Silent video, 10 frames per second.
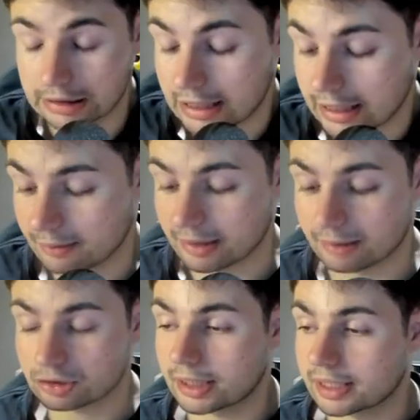nada,
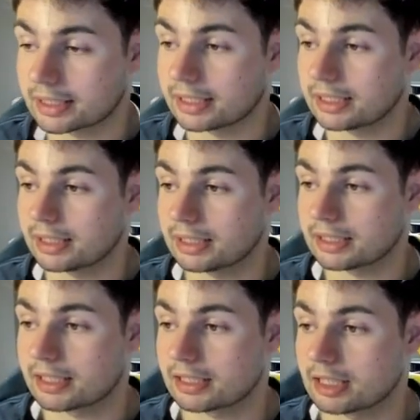veremos a ver qué,
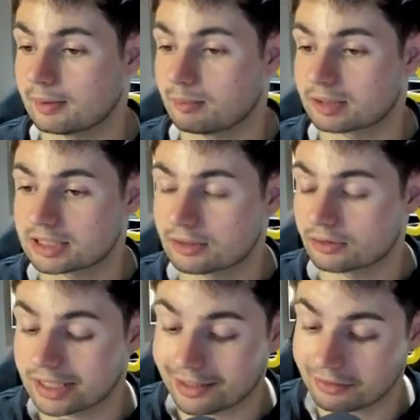acaba pasando,
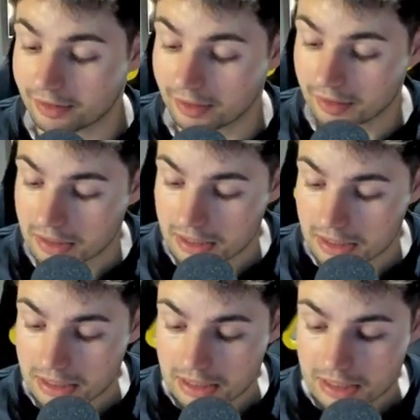qué hace
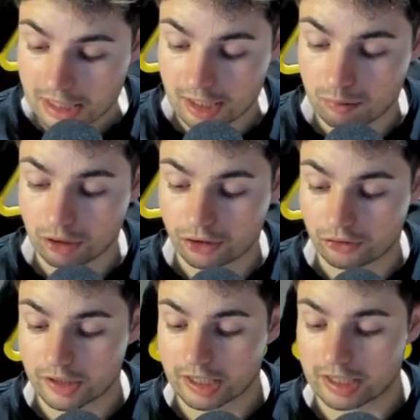el bueno
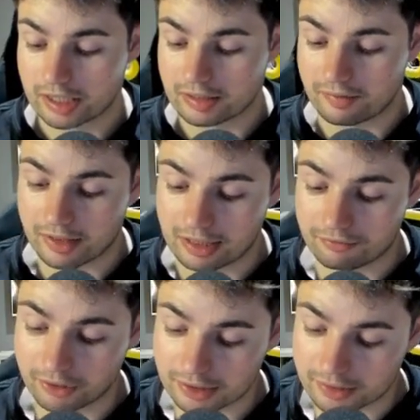de, de, la
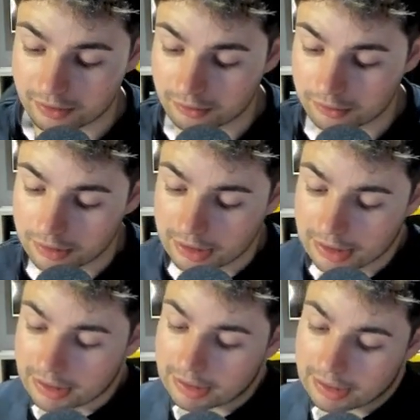fuente, ¿no?
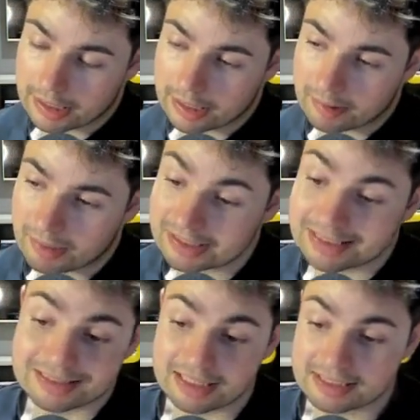Eh,
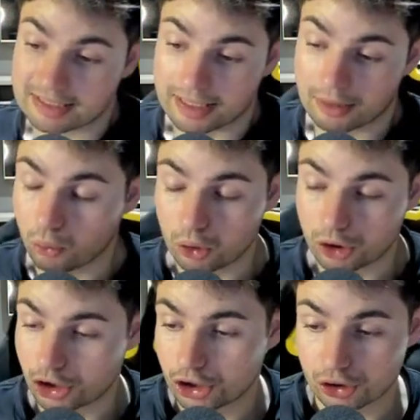antes del 7 de
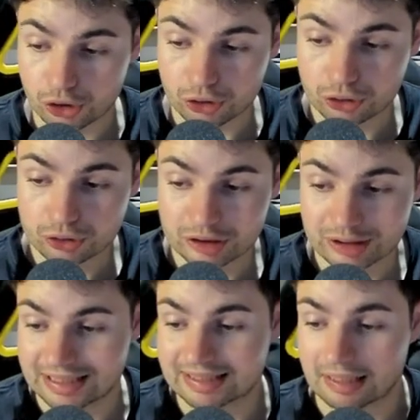junio
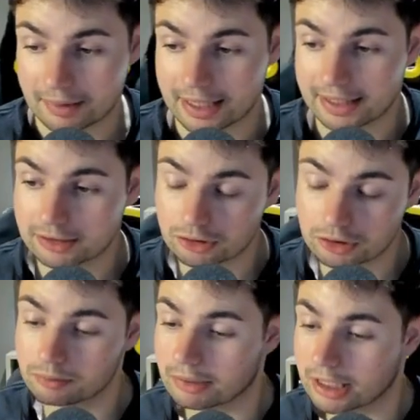se sabrá
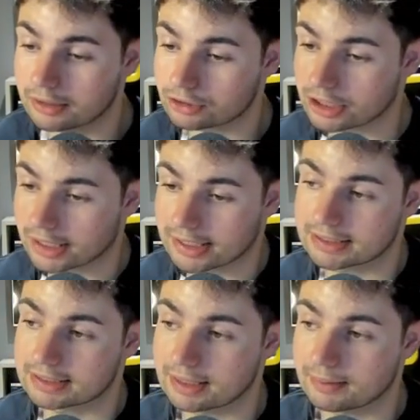esto, ¿vale? O sea que ya
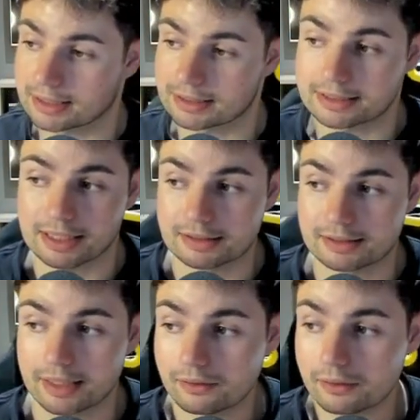se habrán
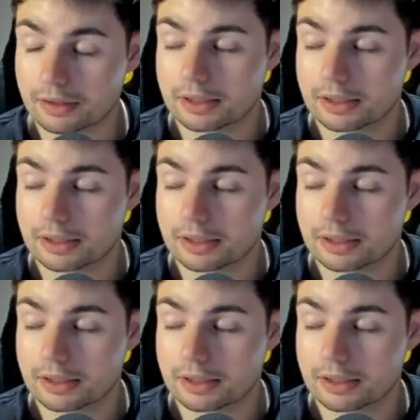descartado.